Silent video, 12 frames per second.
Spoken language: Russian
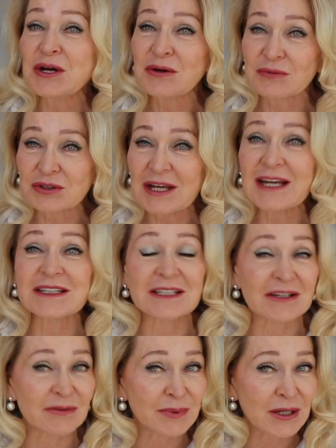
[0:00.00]
Вот это
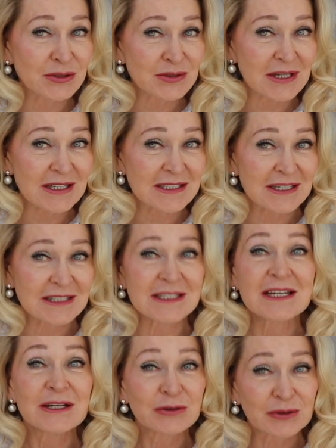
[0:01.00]
я вам хочу сказать.
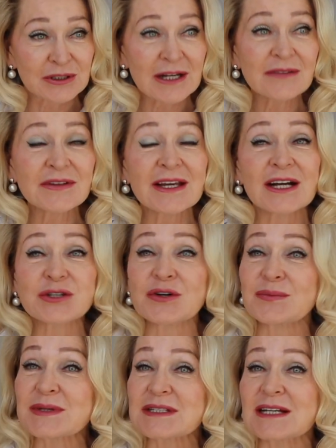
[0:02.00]
Но главное, я хочу
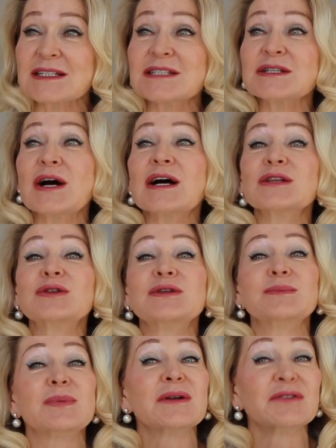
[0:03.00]
вам рассказать о
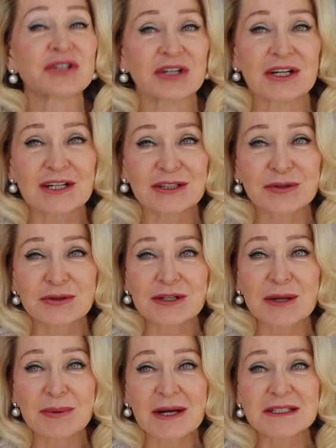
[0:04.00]
привычках, которые
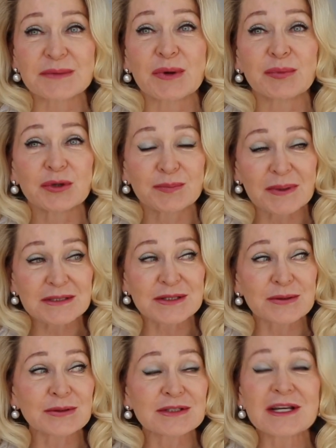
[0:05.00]
необходимо будет
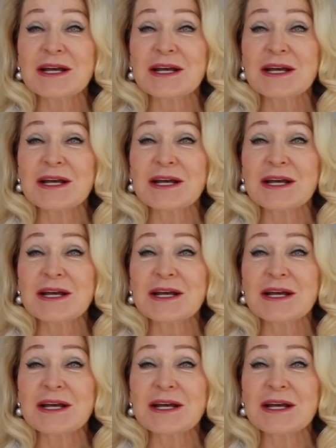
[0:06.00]
построить,